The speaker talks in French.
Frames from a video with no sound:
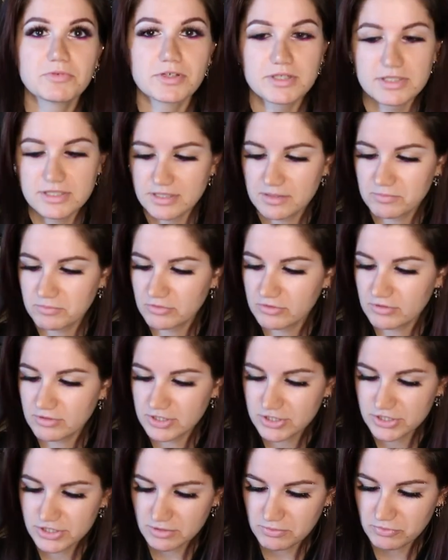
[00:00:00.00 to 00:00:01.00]
pour rester un peu dans
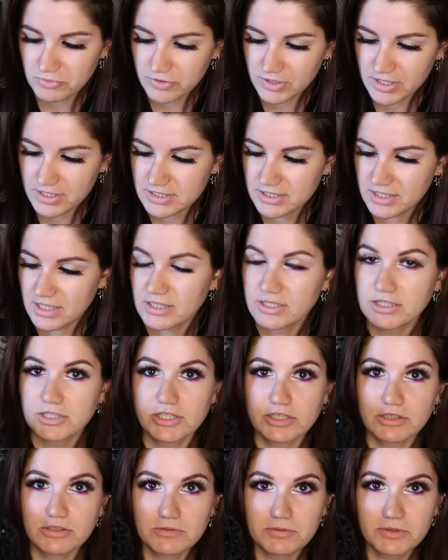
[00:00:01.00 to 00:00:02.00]
les chapeaux casquettes
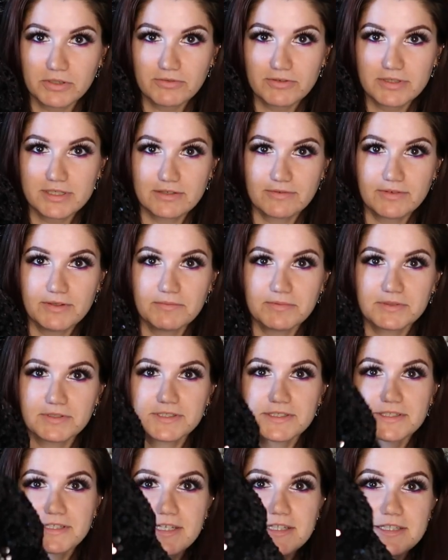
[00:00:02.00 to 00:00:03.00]
j'ai repris vous savez une
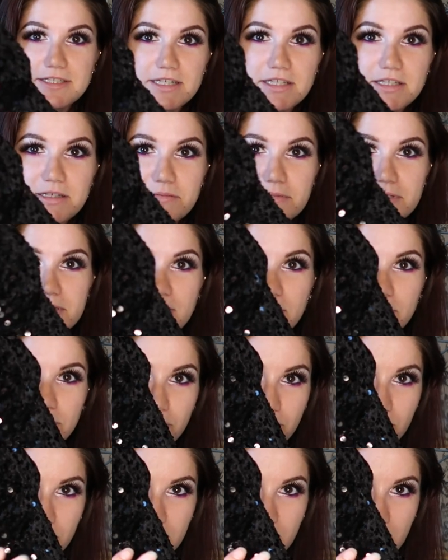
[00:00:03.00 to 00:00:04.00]
petite casquette comme ça
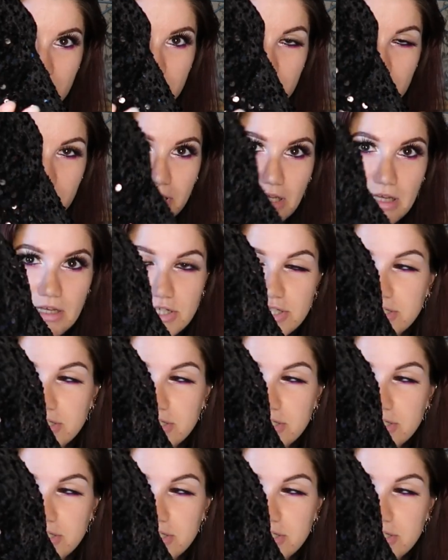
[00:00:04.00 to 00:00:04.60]
tout à sequin